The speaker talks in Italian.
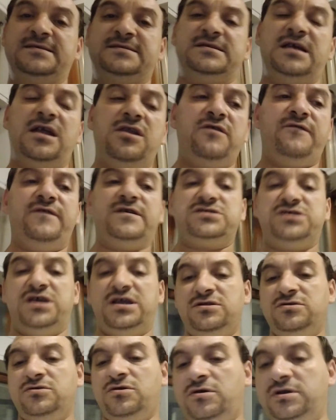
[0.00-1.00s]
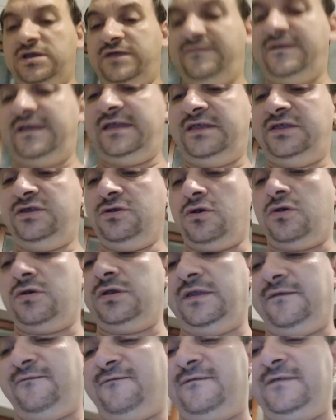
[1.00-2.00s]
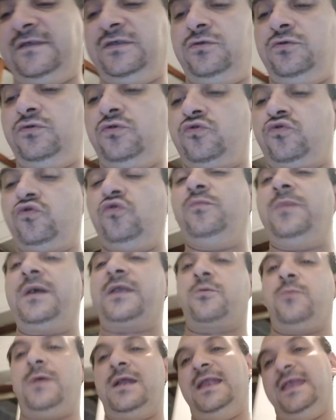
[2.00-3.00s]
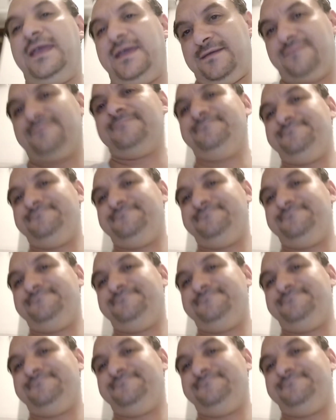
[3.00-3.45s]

stanno facendo i video, i, i youtuber, quelli,